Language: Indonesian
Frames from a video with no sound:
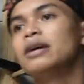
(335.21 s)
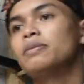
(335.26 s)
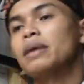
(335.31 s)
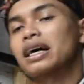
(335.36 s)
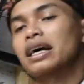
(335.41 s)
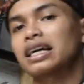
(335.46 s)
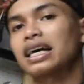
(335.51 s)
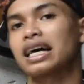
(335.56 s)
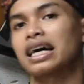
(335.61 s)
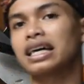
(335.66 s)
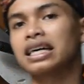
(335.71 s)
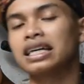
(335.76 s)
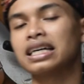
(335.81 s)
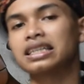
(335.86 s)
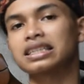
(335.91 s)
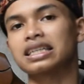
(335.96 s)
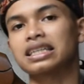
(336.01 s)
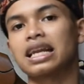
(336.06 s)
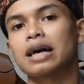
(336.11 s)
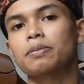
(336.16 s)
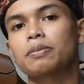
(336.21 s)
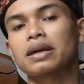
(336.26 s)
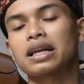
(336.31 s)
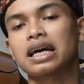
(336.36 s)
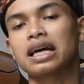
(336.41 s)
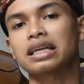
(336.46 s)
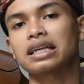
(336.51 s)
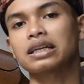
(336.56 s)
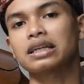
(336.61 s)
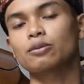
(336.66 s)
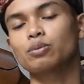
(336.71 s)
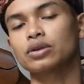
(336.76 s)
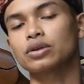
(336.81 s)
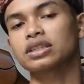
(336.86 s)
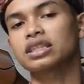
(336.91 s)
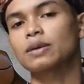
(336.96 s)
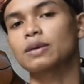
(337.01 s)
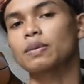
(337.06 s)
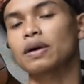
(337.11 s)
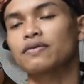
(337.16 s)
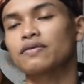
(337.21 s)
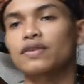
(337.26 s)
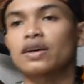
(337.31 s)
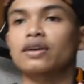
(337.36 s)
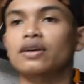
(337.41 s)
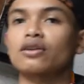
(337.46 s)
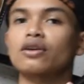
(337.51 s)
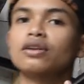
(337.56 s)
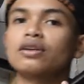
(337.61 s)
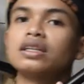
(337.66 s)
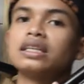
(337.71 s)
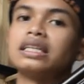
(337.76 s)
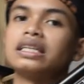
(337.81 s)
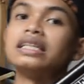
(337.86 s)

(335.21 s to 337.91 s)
pakai senapan angin bocap efekron